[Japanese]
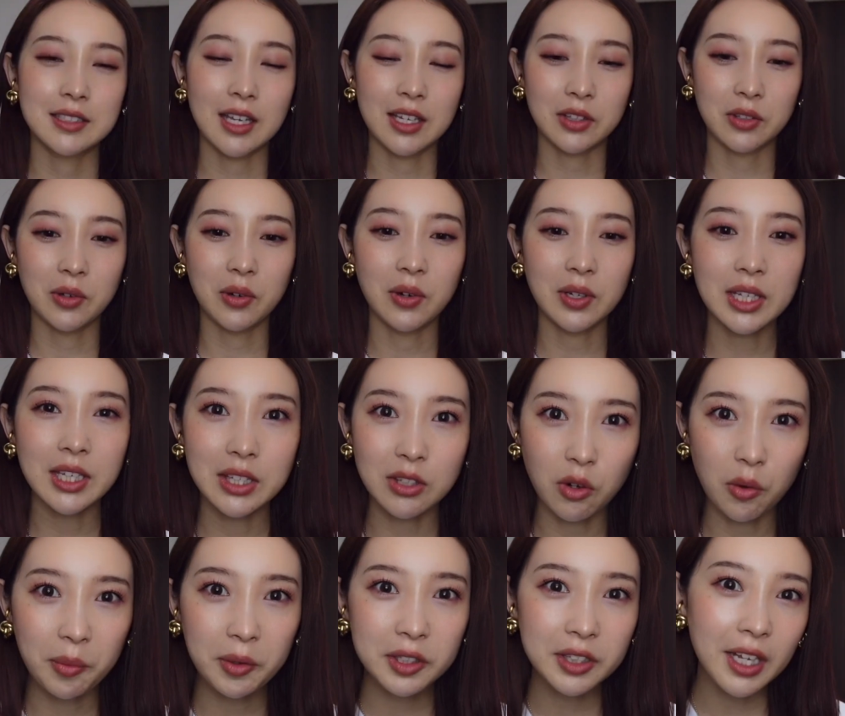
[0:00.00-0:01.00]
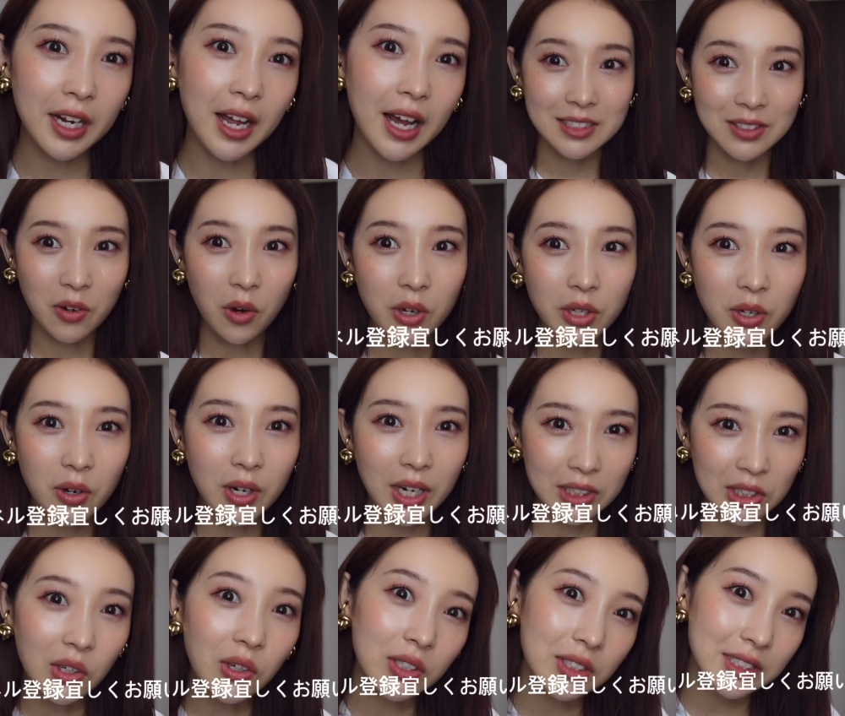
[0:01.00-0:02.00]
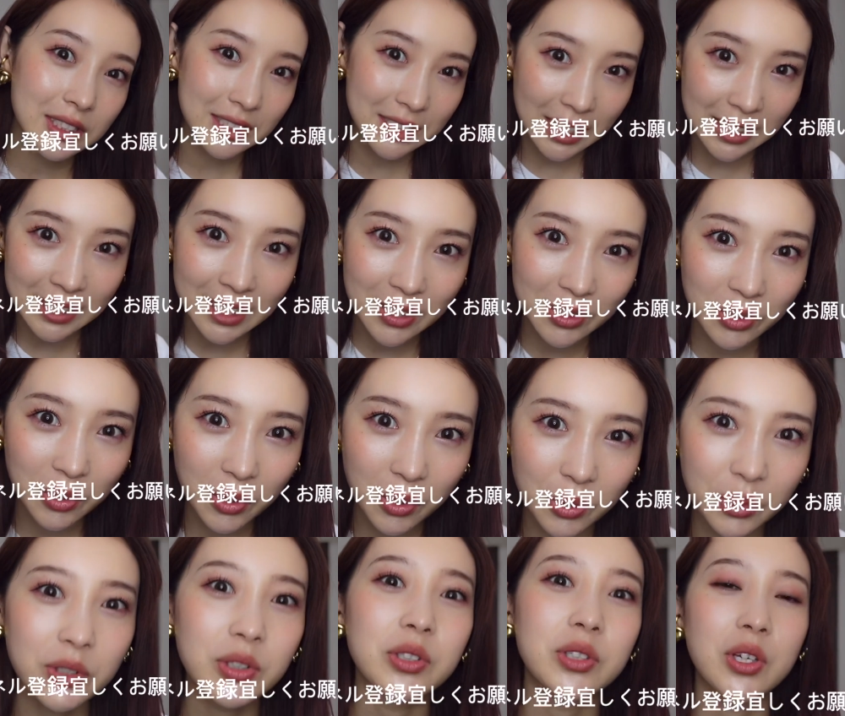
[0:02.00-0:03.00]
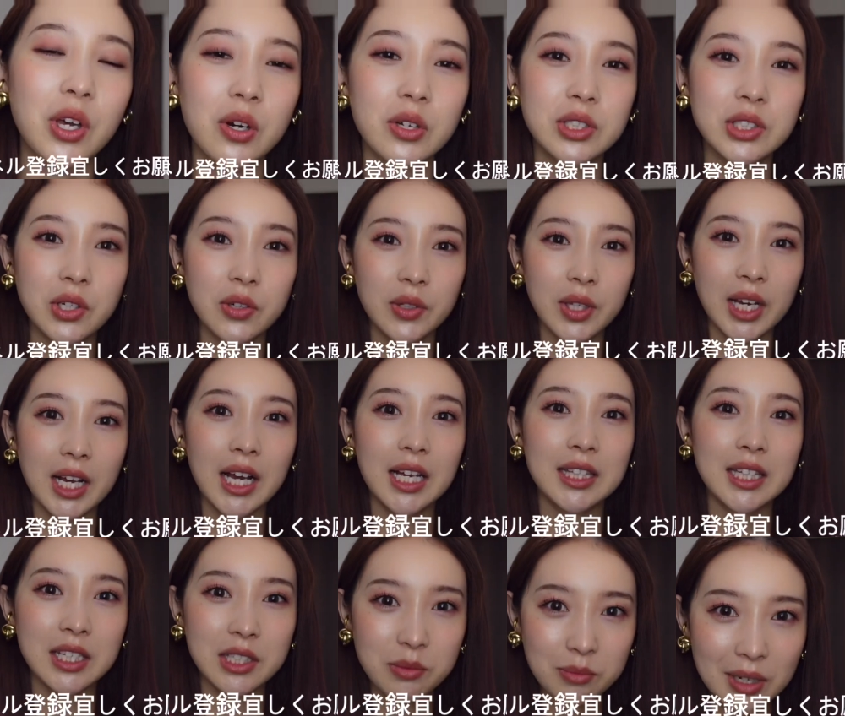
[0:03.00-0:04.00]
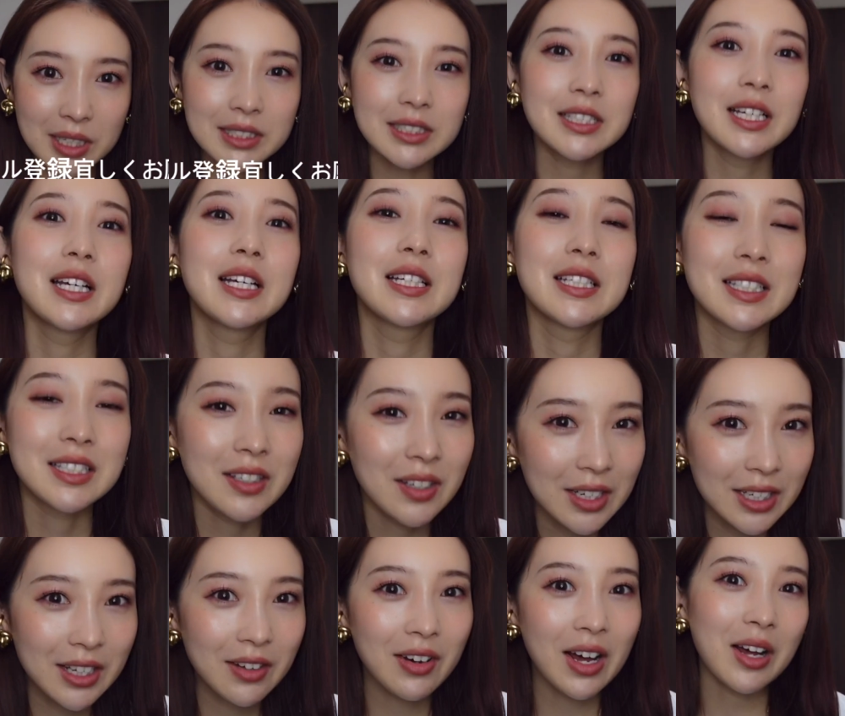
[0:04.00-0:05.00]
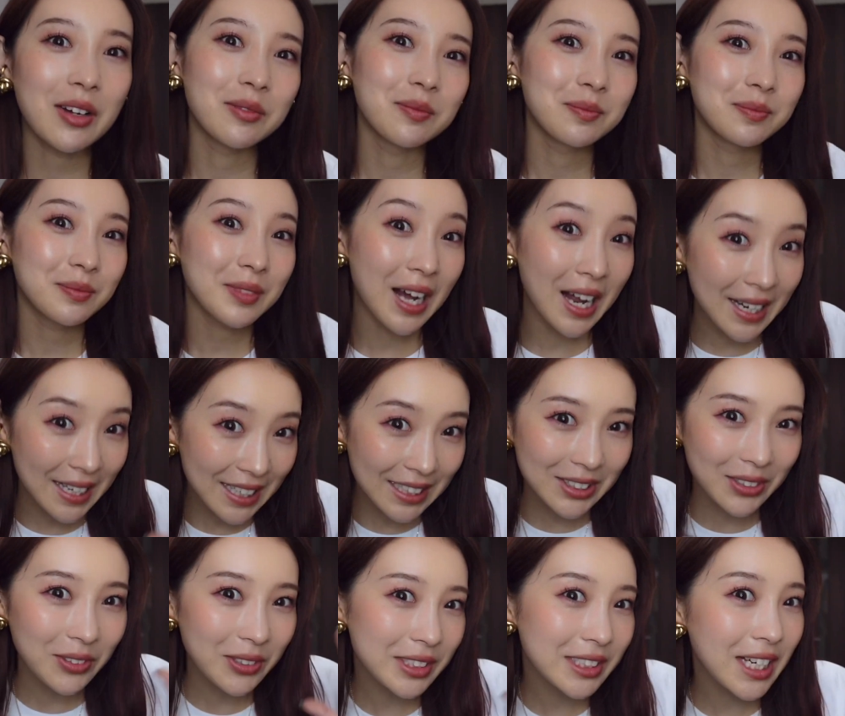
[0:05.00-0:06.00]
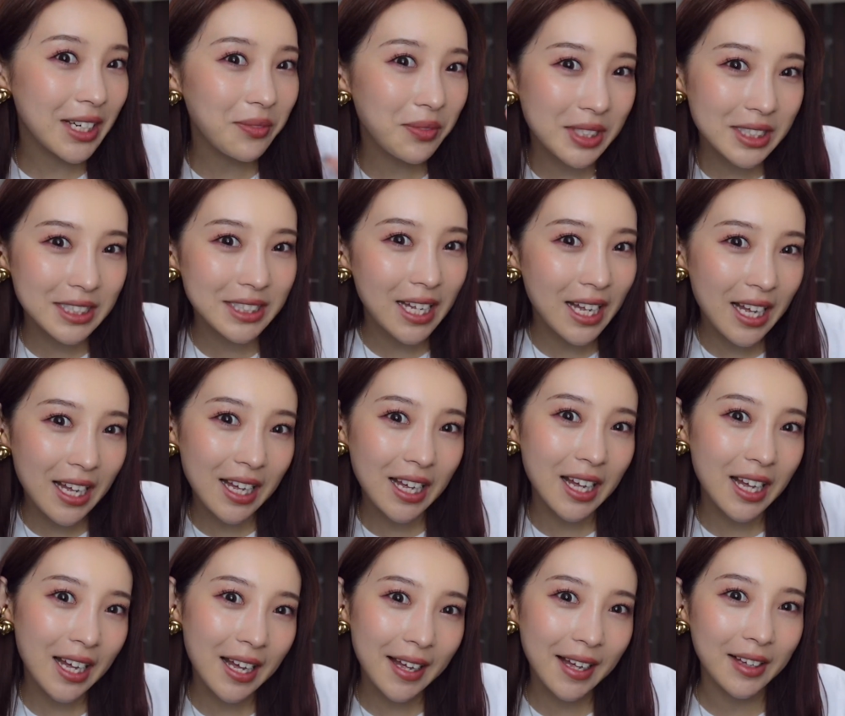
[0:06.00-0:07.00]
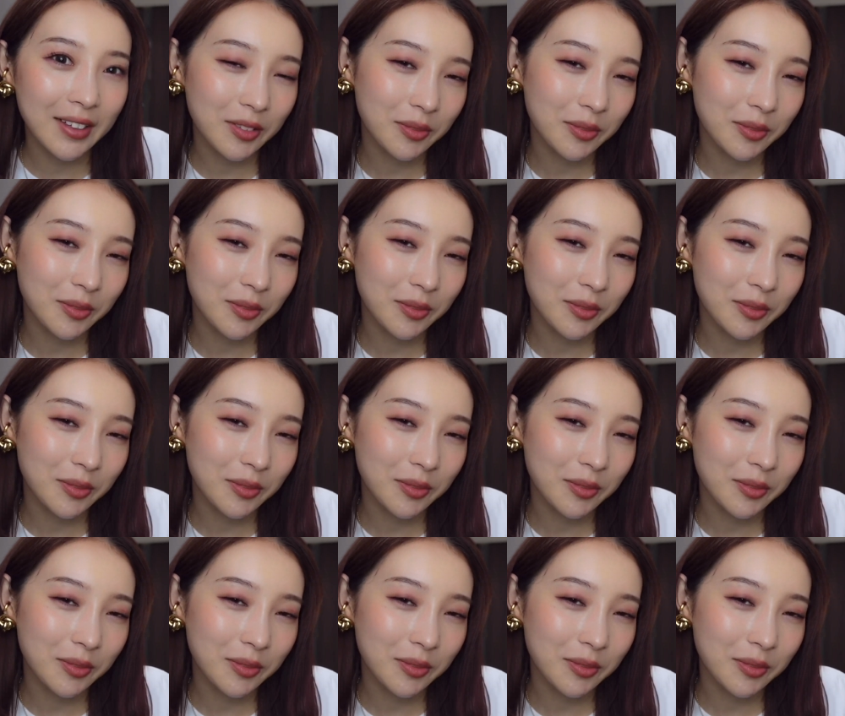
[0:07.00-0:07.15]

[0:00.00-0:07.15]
えっといいと思ったら高評価とチャンネル登録よろしくお願いいたしますそれではありがとうございました